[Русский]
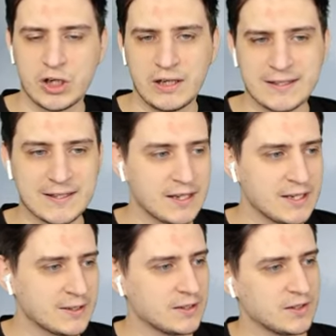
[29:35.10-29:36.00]

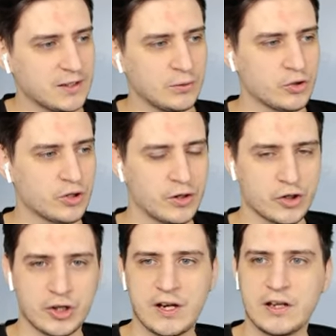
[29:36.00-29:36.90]
лицензии, следующее
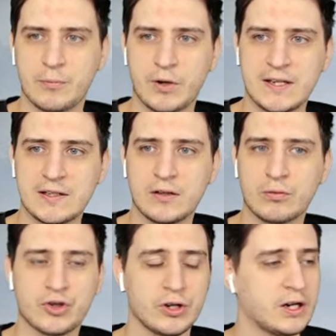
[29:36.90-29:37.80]
расширение магазина
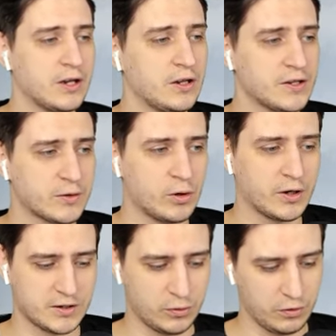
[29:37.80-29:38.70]
уже охренеть сколько
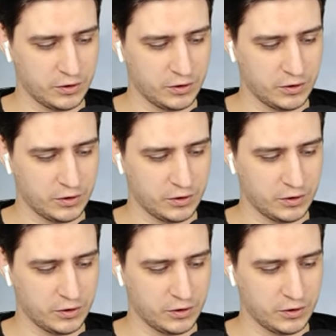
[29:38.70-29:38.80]
стоит.